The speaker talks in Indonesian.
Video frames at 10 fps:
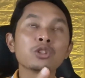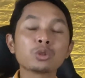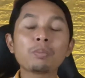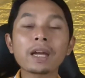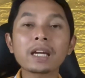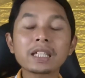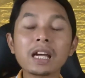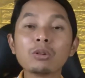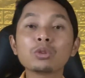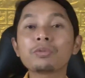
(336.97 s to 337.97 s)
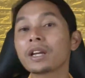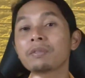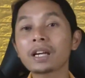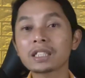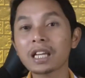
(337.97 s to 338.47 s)
supaya kita untuk
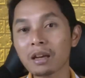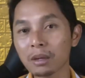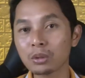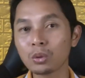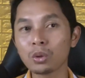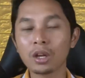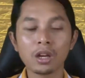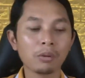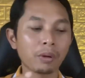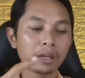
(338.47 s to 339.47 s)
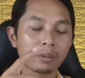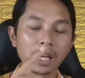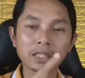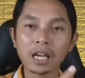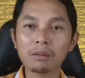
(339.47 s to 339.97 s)
verifikasi alamat dulu
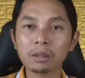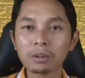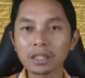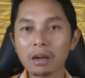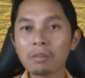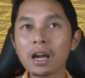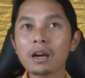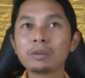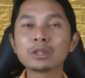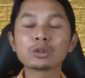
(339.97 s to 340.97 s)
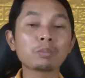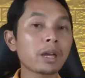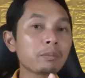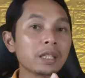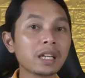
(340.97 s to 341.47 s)
verifikasi alamat pertama habis itu
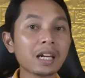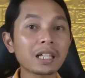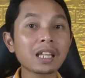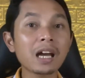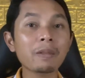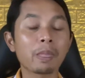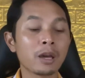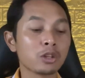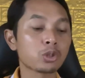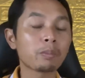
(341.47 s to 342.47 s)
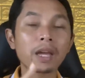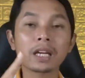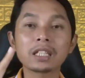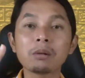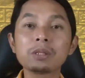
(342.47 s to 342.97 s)
supaya pinnya datang supaya
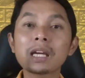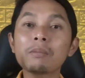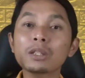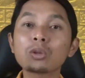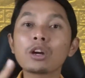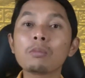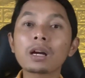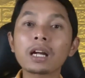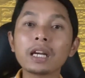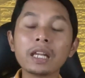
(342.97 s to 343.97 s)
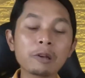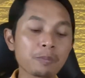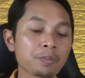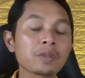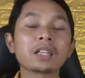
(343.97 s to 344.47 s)
kita bisa masukkan nomor rekening
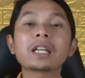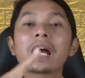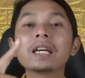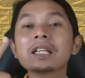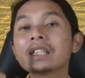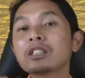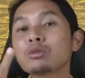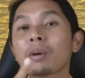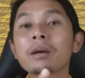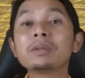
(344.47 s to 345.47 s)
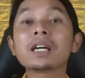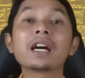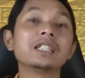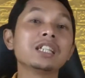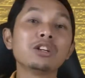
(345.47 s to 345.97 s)
terakhir kita supaya bisa
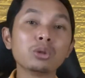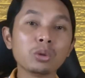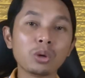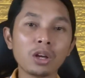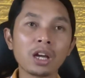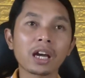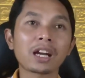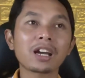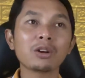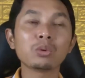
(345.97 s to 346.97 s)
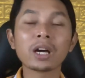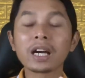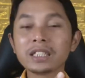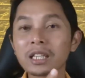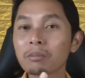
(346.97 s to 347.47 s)
gajian dulu karena kalau udah
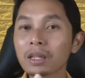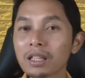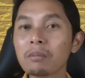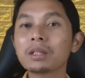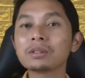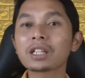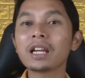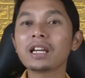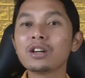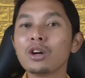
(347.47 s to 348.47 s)
gajian pertama teman sekalian